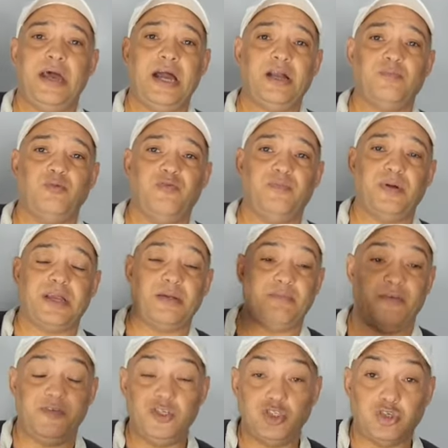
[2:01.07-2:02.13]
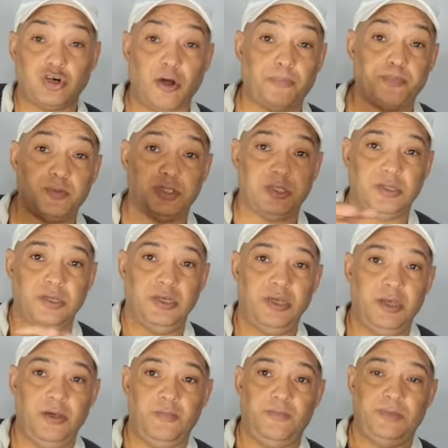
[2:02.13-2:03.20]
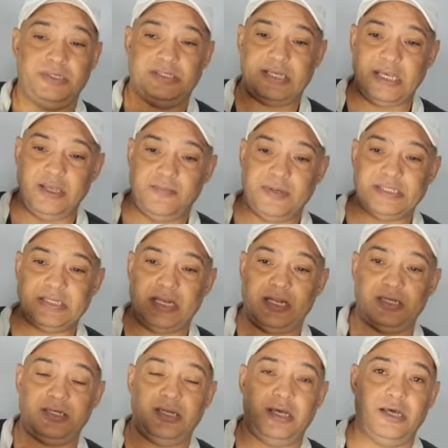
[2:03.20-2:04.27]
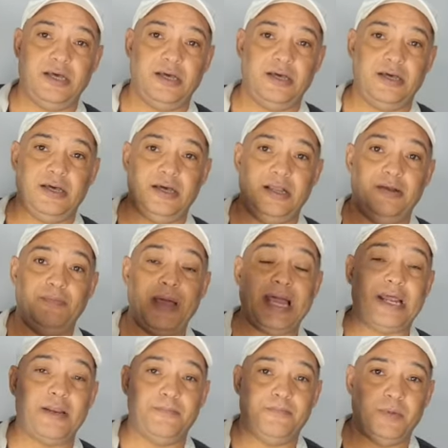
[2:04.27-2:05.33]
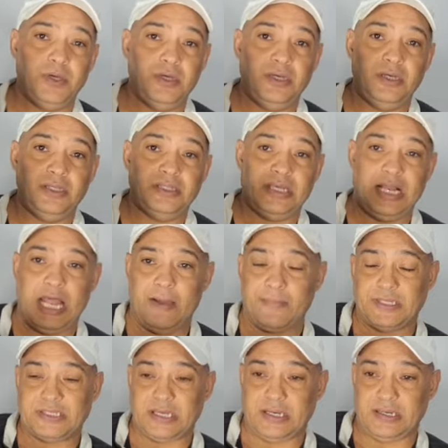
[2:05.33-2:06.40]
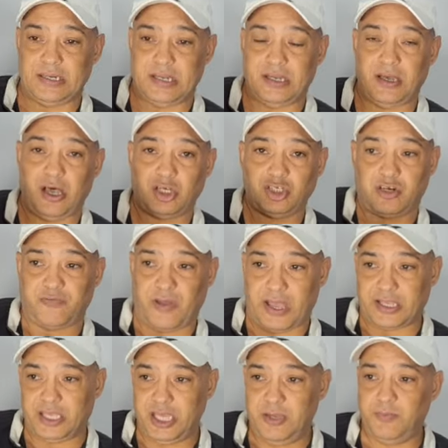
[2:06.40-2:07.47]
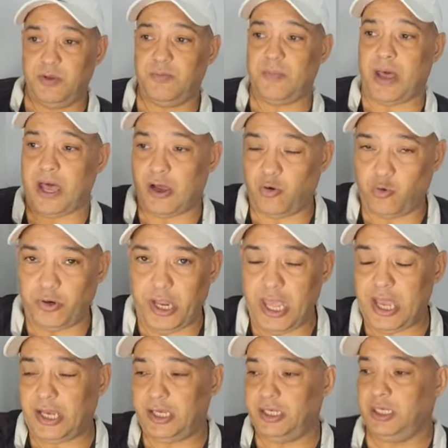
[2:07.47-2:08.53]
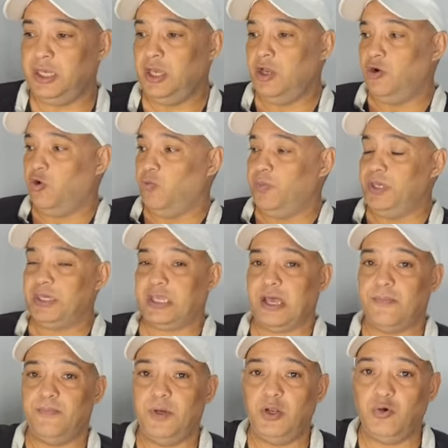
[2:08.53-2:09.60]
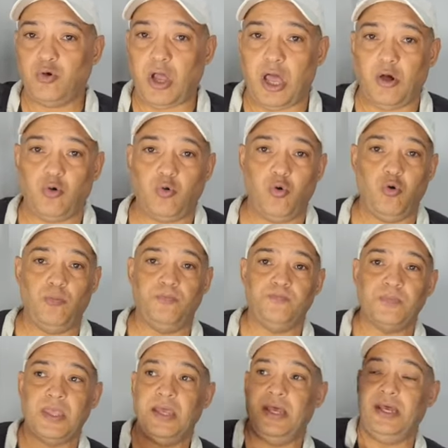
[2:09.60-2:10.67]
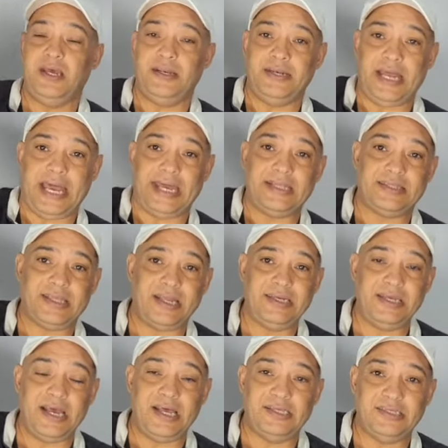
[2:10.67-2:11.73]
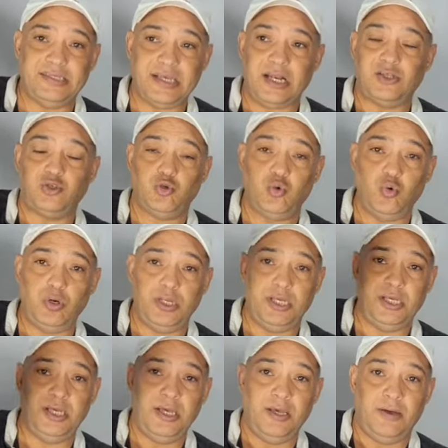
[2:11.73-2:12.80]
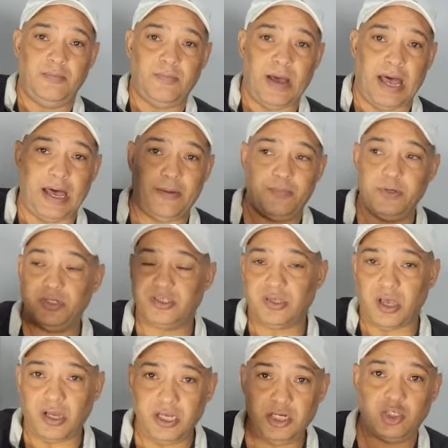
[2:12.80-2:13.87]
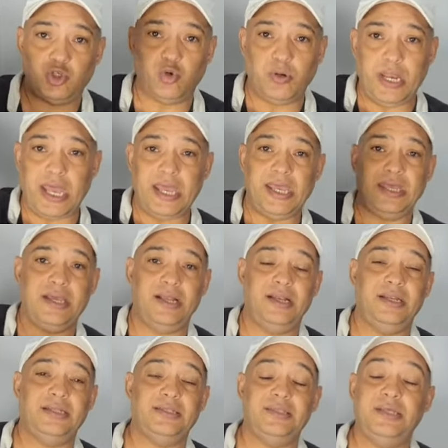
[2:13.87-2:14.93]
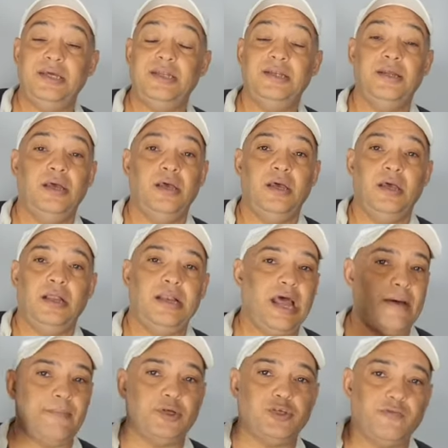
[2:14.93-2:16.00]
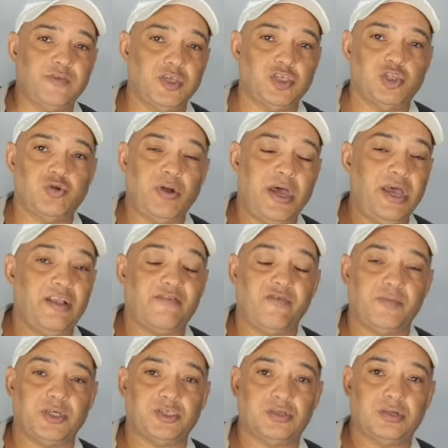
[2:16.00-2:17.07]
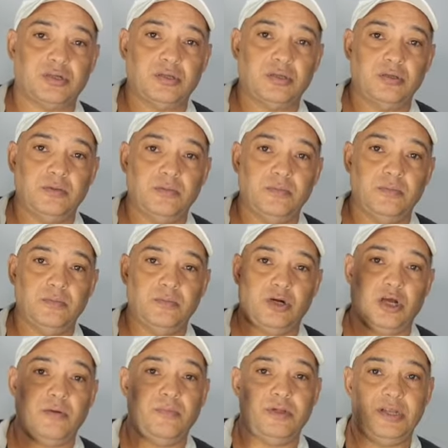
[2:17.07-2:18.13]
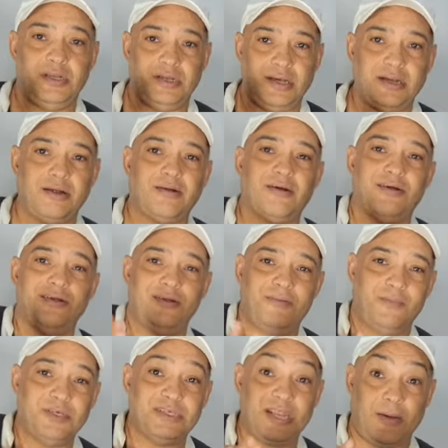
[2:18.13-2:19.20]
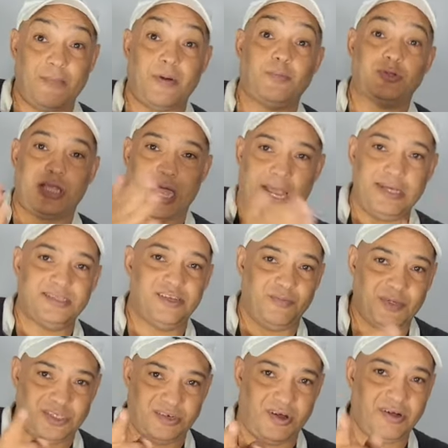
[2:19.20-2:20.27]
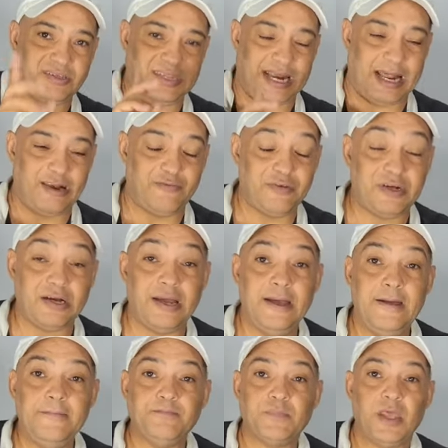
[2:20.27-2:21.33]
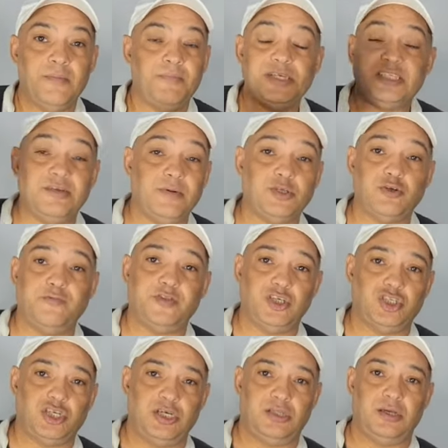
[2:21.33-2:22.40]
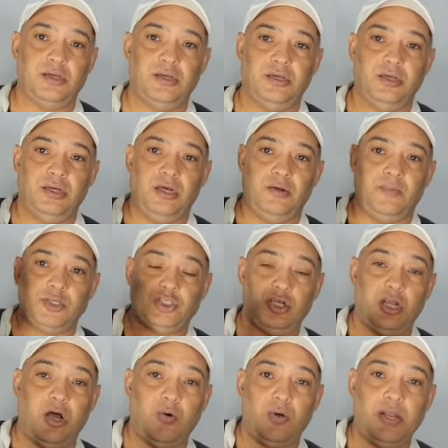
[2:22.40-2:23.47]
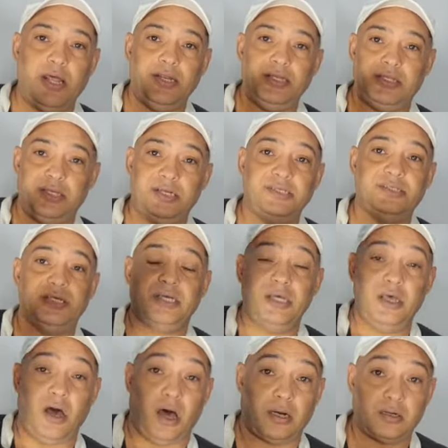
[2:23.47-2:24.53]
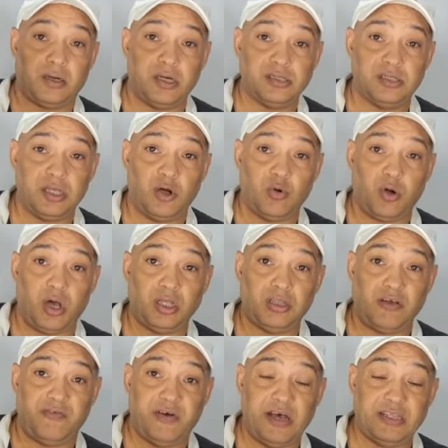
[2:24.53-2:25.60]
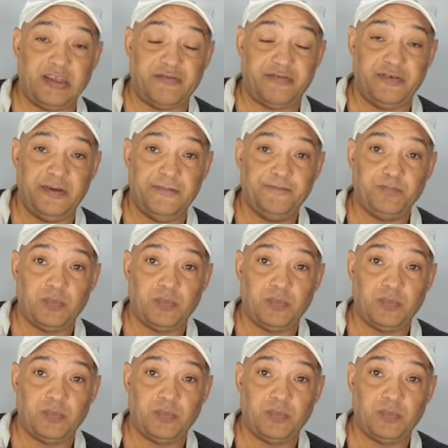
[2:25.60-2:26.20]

بيهاجموا في مكان مفيش ربط مش زي مثلا آه، المغرب تلاقي مثلا آه، اشرف حكيمي مع اناحي وبيكملوا كهجوم الناحيه الثانيه الزلزولي مع بن صغير ثنائي الاثنين لا ما شفت الثنائيات في مصر برغم ان انا راجل مصري هبقى متحيز لمصر اكتر على فكره بس ما شفتش كده الماتش الاولاني تريزيجيه انقذنا وخطف هدف